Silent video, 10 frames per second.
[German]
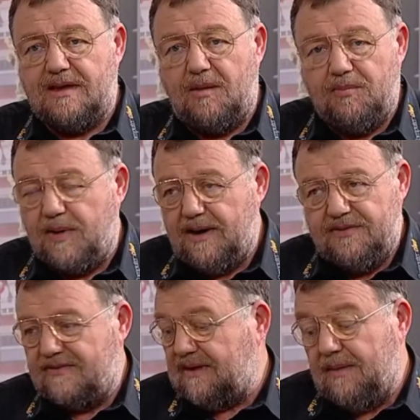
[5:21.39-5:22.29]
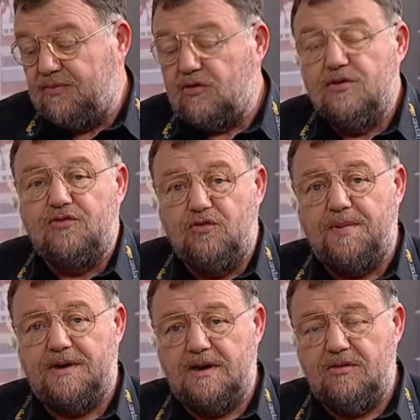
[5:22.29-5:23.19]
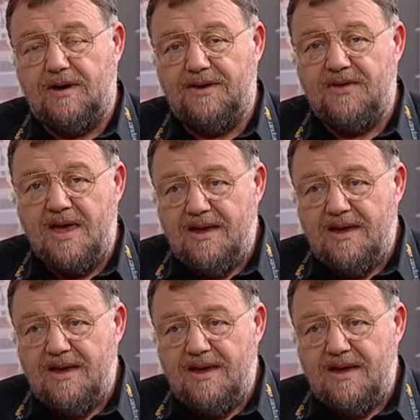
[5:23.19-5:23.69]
Dein Preis ist absolut super, den du hast hast.